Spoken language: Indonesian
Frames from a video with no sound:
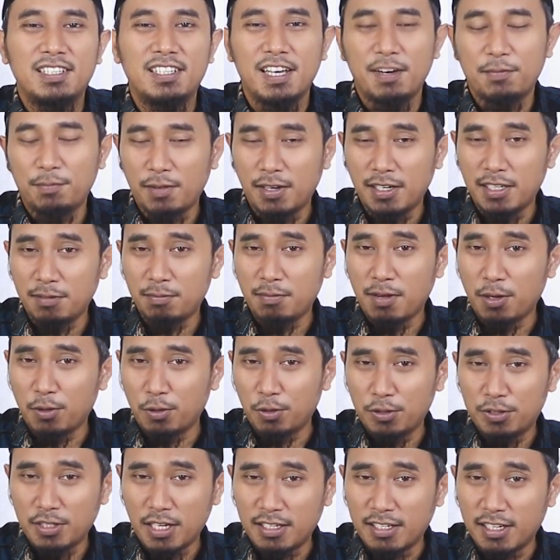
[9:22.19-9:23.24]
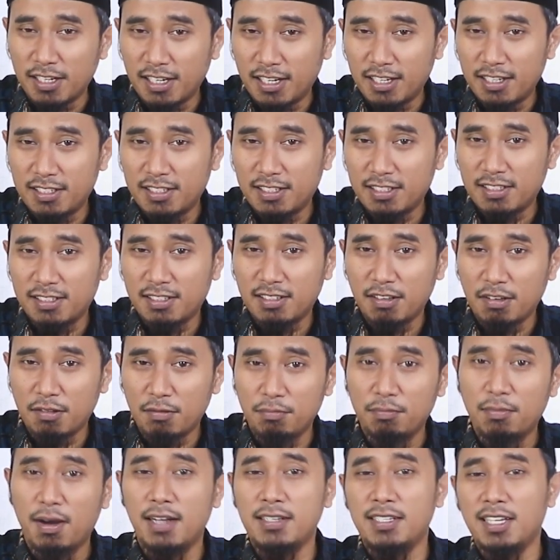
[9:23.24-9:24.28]
Yang paling bagus adalah
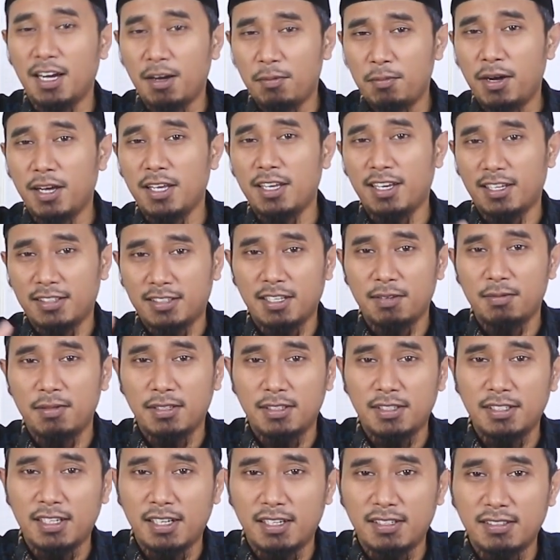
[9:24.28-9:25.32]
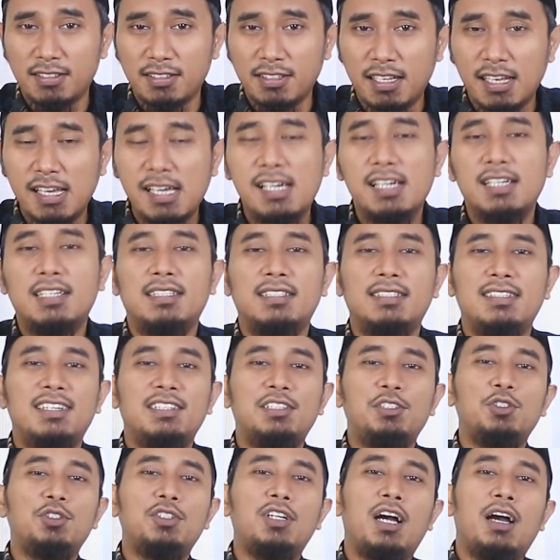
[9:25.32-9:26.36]
banyak mengingat kematian
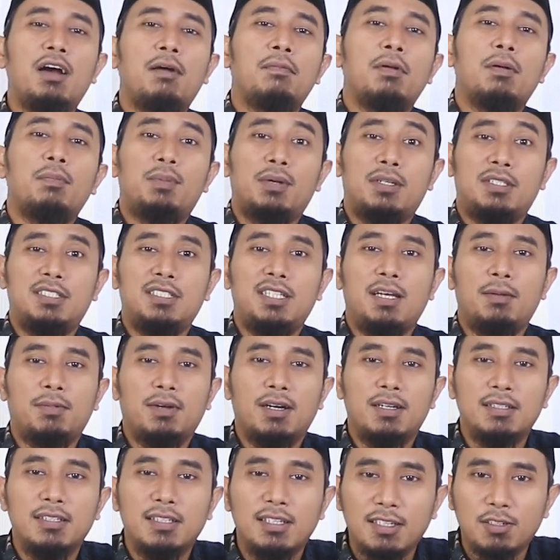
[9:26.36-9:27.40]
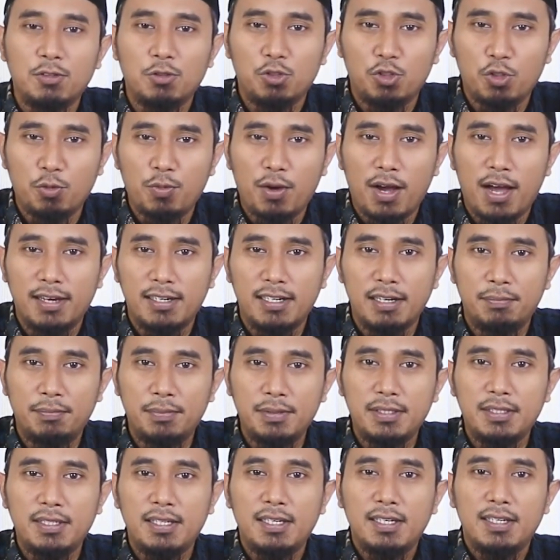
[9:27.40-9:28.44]
dan juga mempersiapkan diri untuk
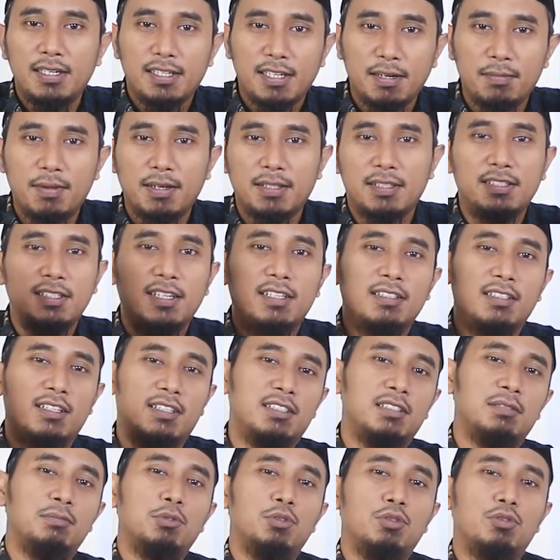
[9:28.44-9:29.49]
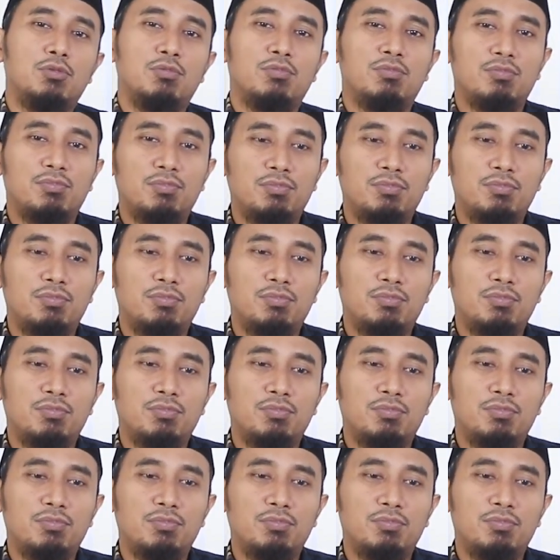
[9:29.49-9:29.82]
menghadapi kematian tersebut.